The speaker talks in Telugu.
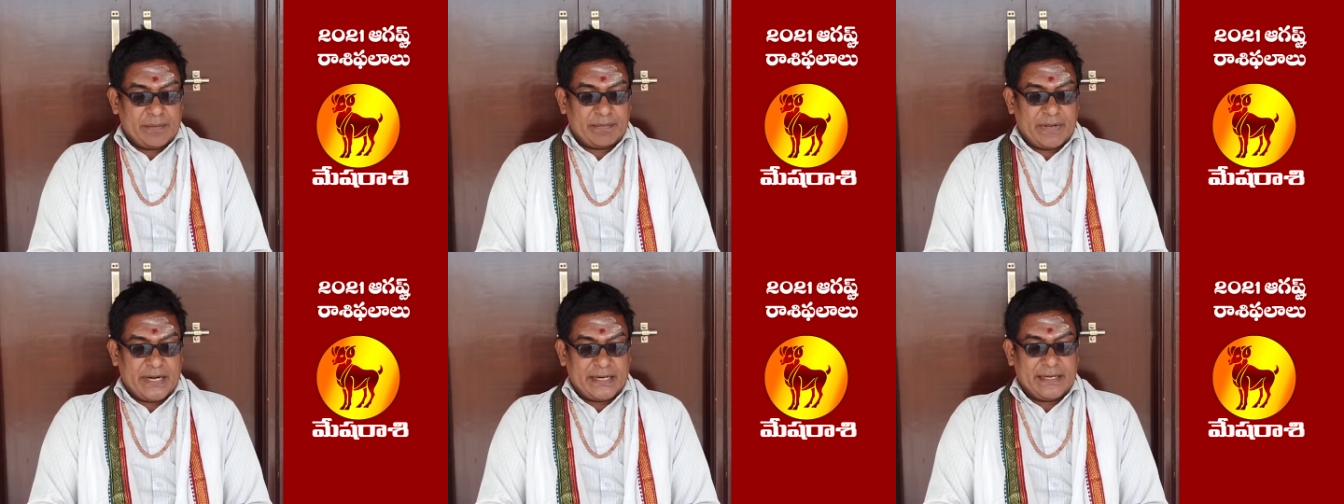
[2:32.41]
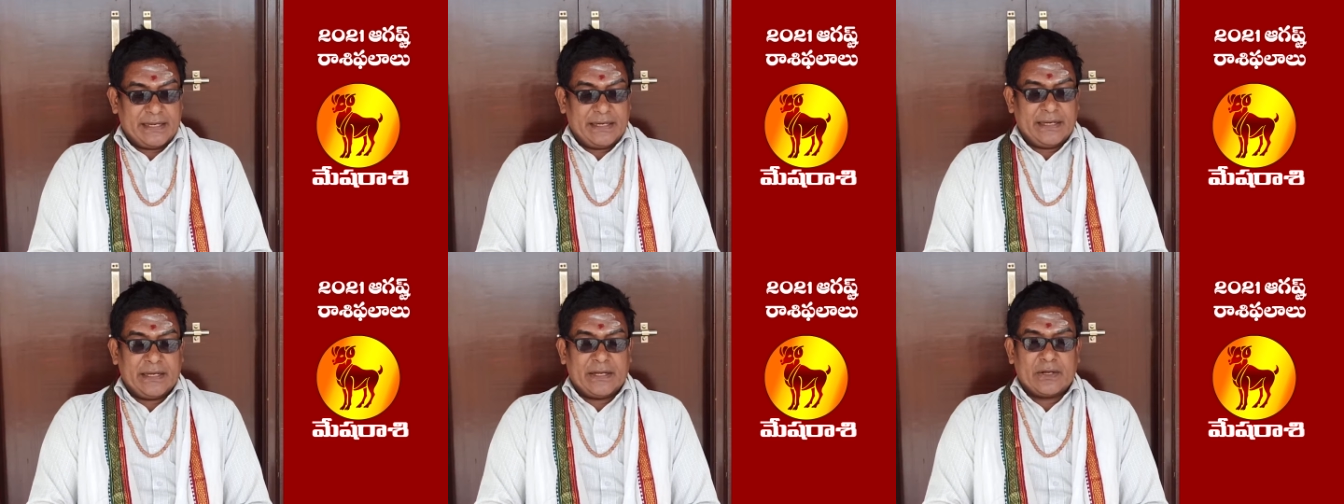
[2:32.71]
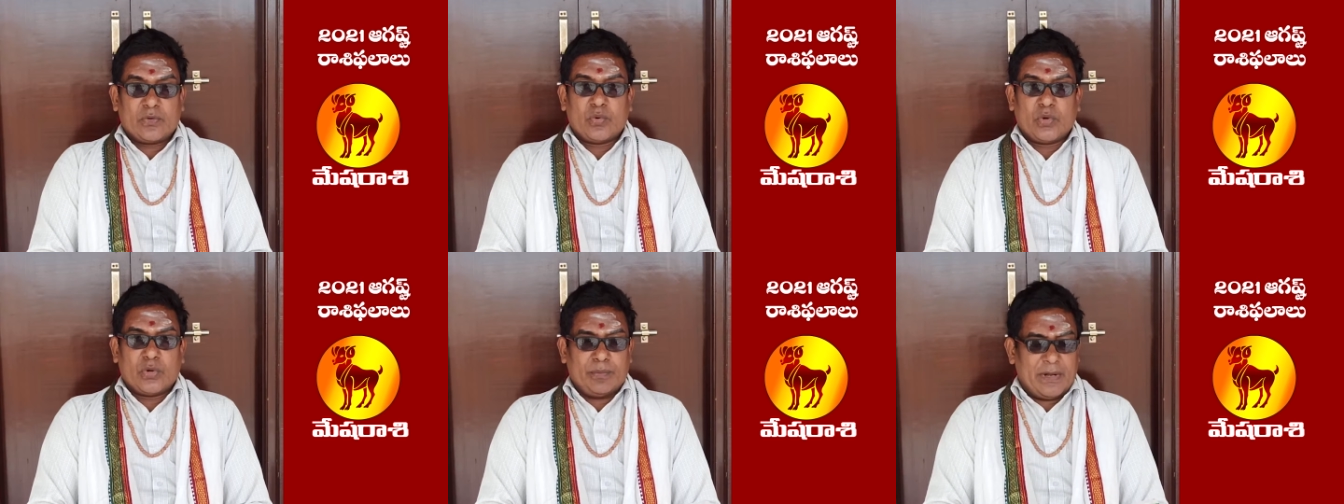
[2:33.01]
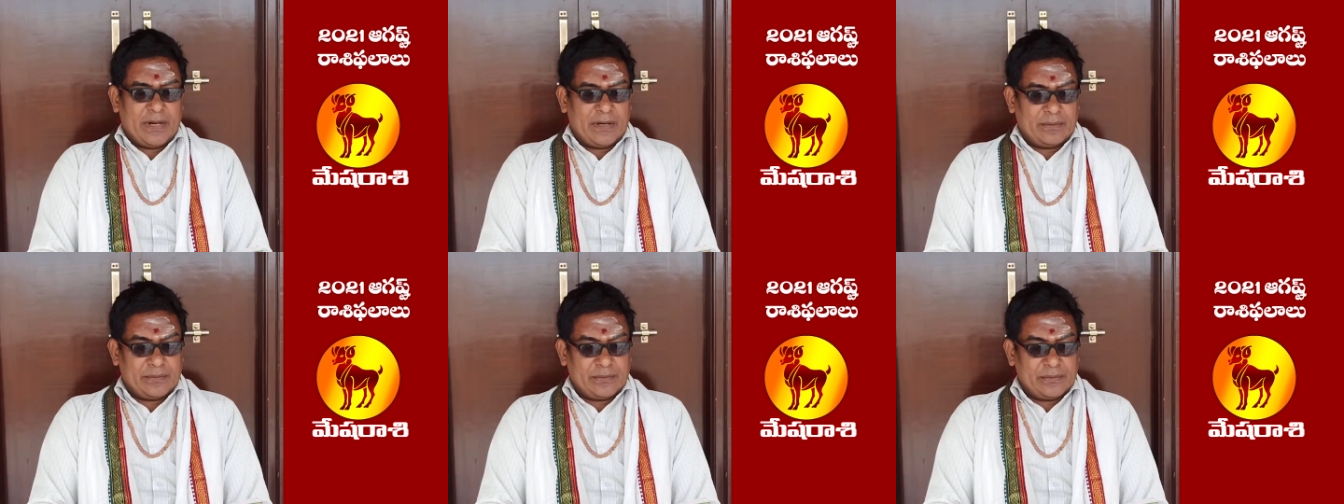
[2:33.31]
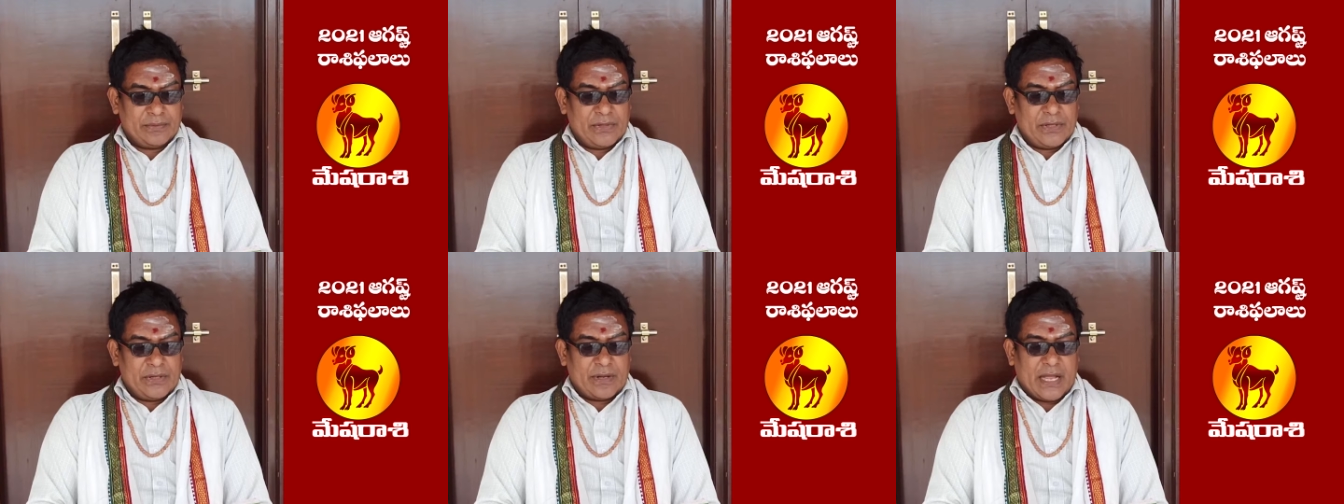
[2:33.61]
మరి గురుబలం
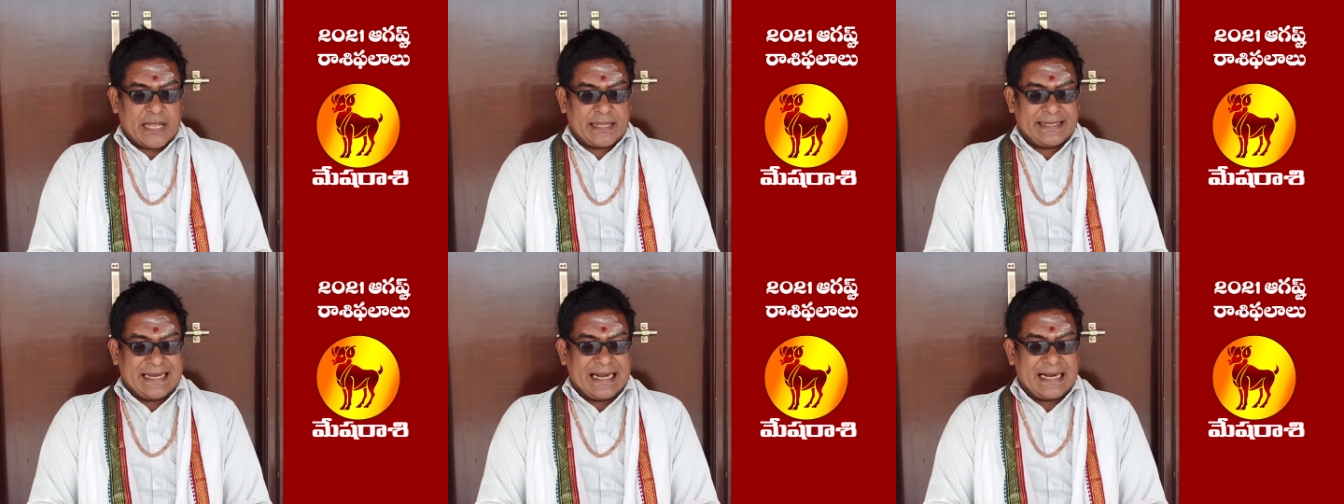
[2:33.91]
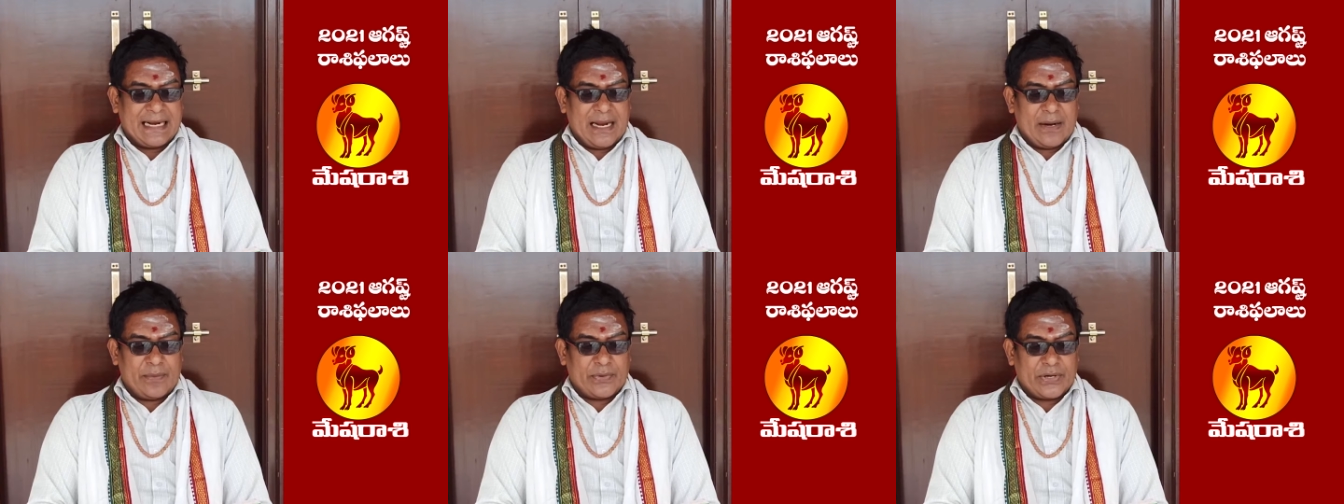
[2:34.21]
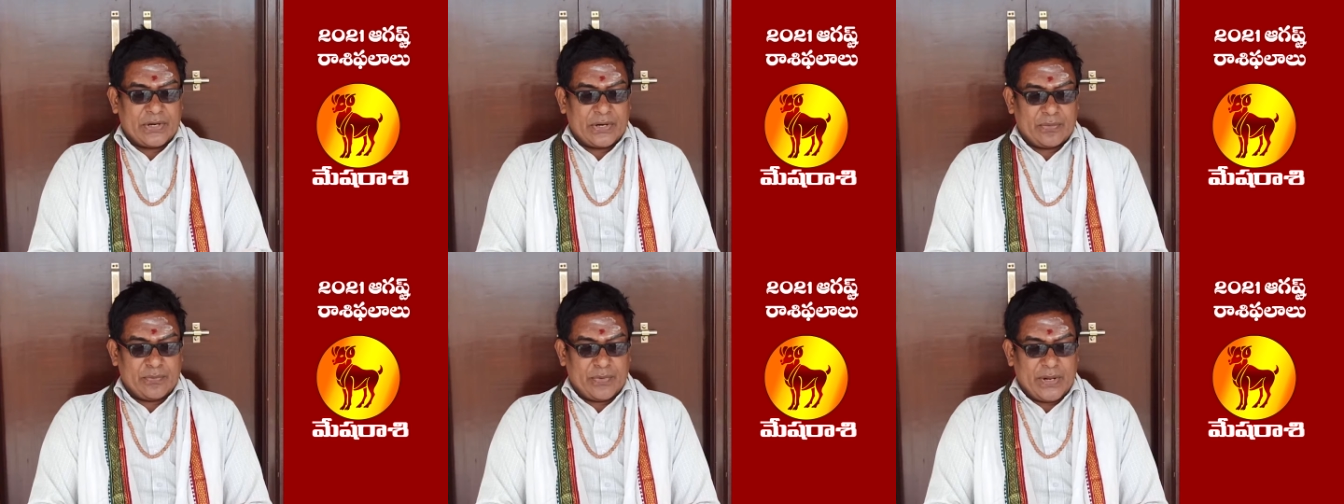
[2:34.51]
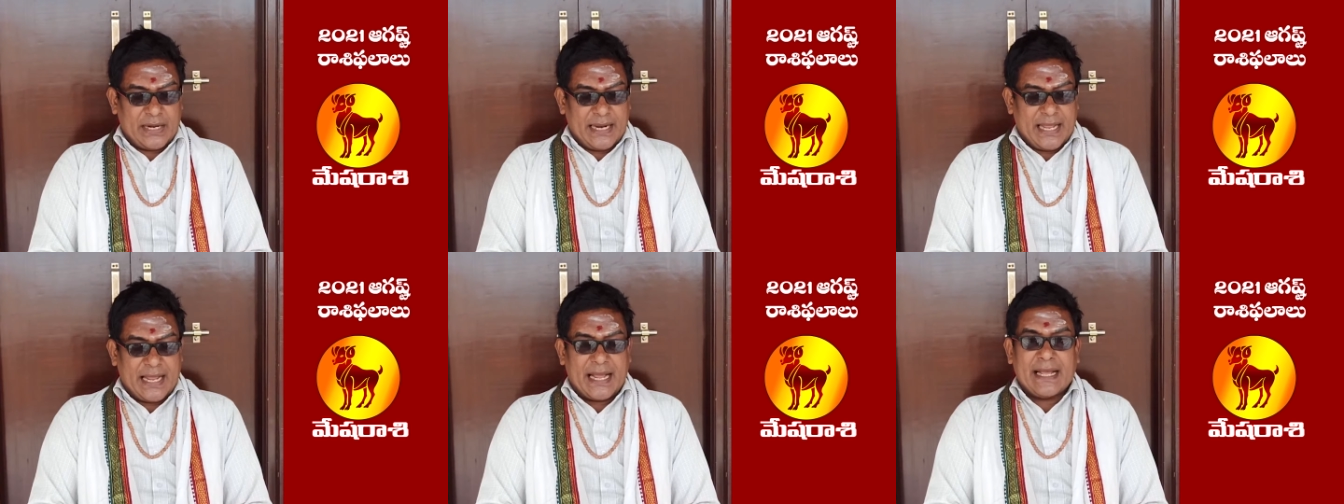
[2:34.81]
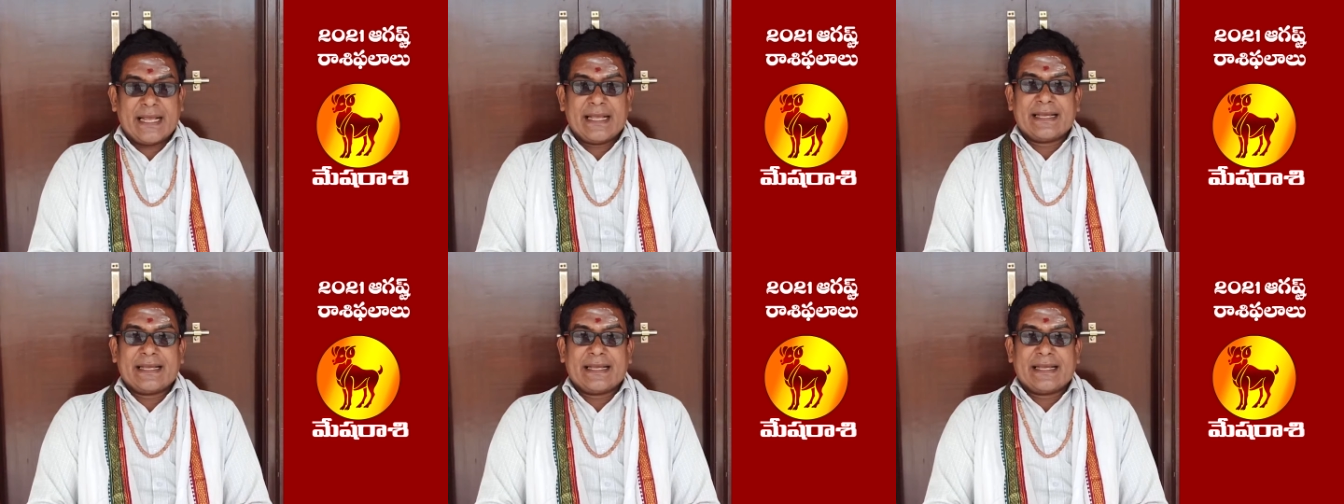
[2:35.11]
అధికంగా ఉండడం వలన